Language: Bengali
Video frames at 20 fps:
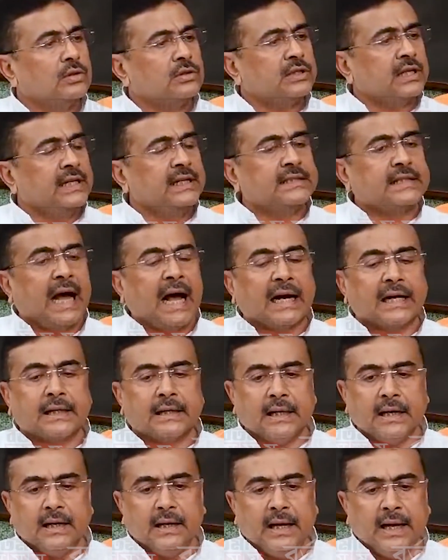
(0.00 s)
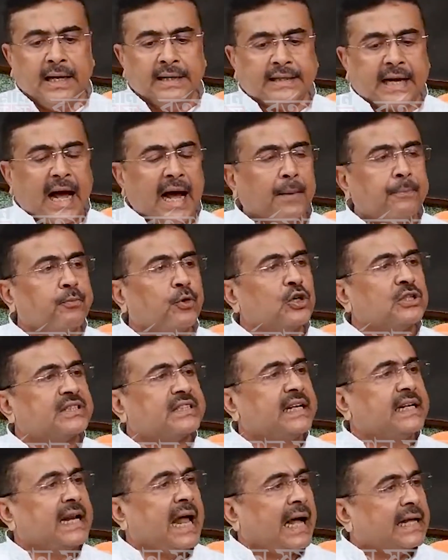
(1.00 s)
তিনি তার এটা
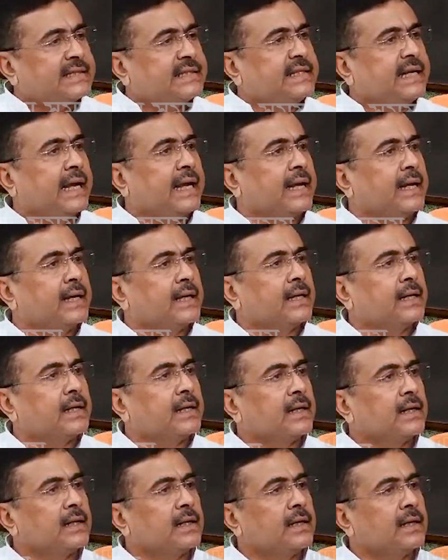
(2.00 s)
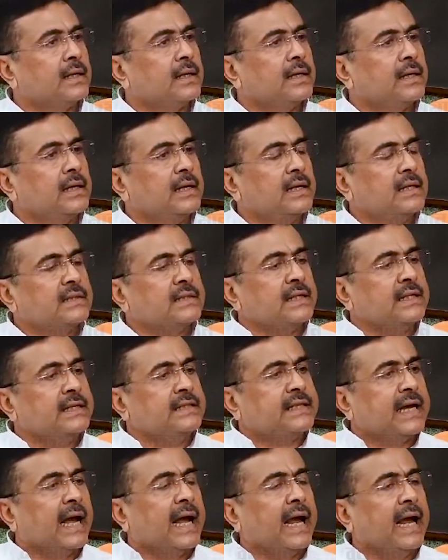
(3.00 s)
পড়তে না দিয়ে তিনি
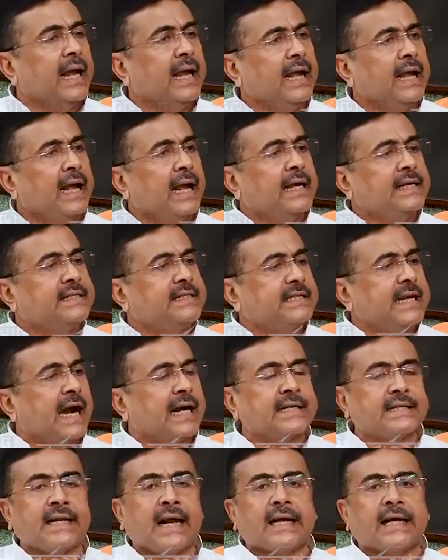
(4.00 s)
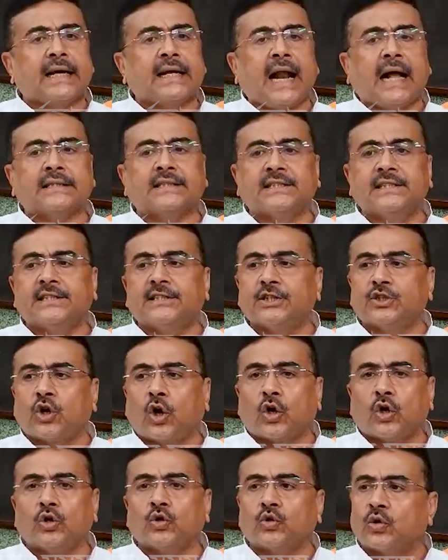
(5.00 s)
যে এই চেয়ারটাকে
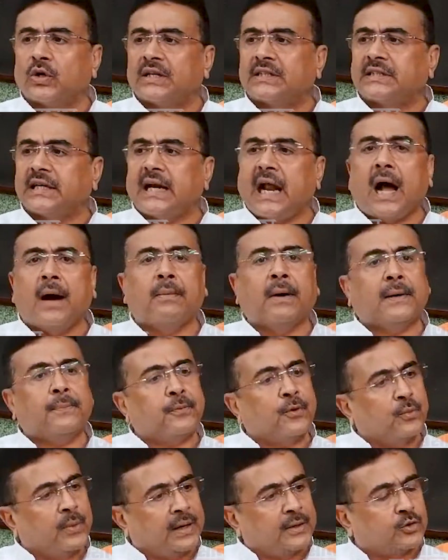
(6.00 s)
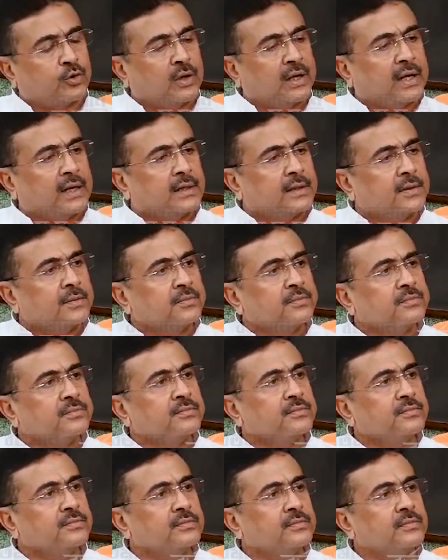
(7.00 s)
রাজনীতিকরণ করেছেন আবার প্রমাণ করলেন
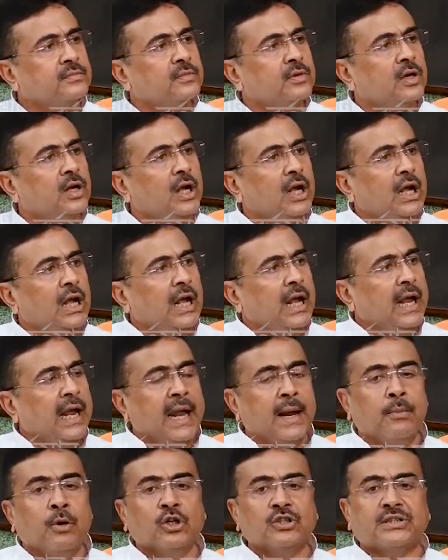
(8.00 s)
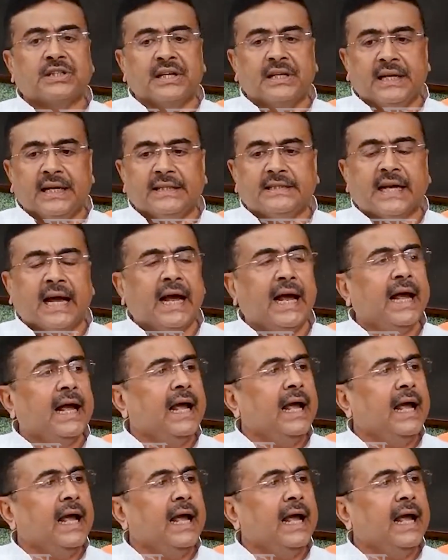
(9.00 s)
এবং তিনি যে